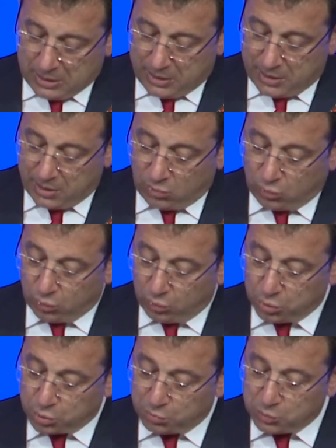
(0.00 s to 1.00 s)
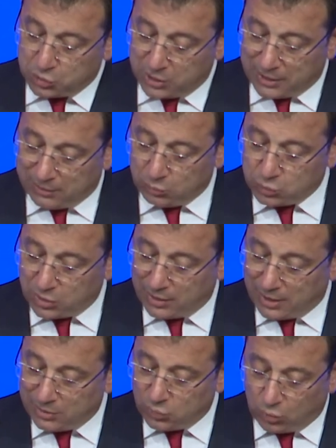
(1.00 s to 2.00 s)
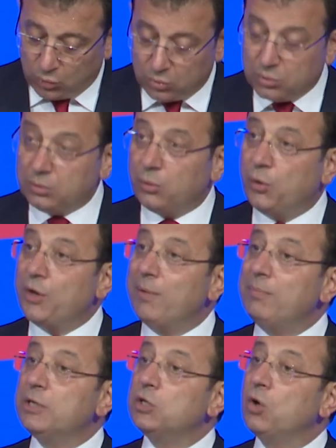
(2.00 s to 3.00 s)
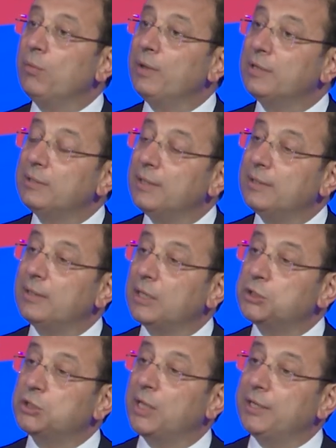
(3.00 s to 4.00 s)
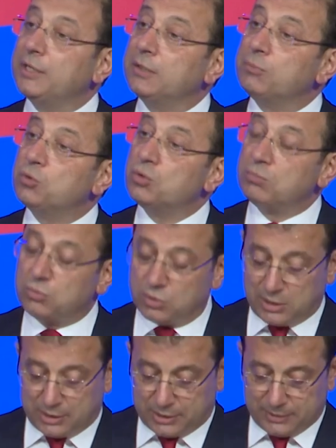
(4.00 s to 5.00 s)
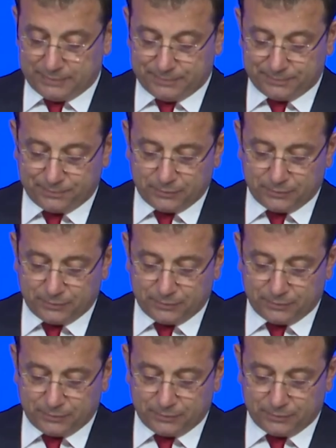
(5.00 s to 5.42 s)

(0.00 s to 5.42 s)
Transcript: E, kuruluşumuza uzanan yolun önemli kilometre taşlarıydı bütün bunlar.